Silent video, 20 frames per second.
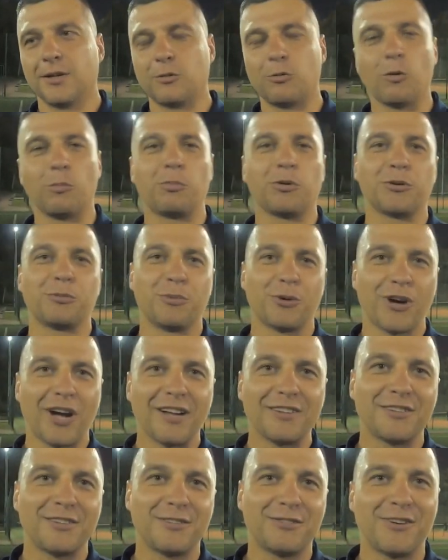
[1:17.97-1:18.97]
kłopot
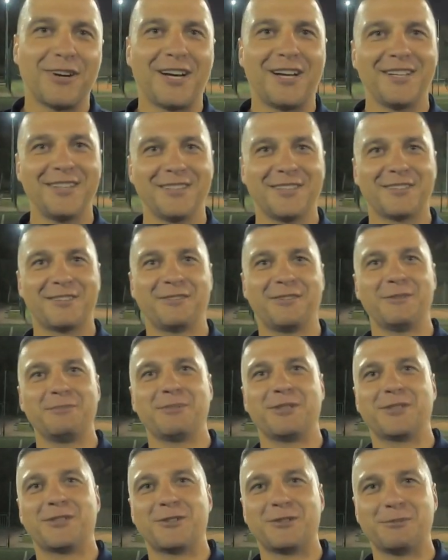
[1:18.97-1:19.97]
bogactwa,
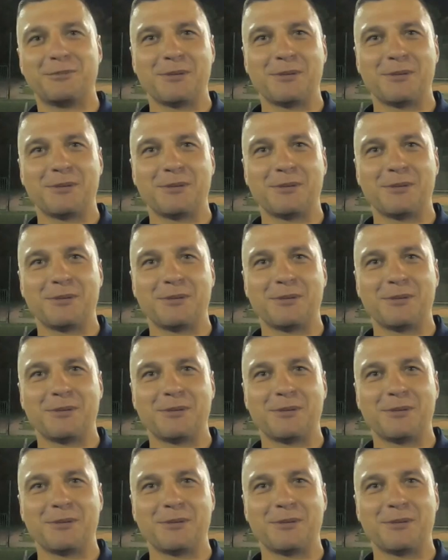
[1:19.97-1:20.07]
nazwijmy to.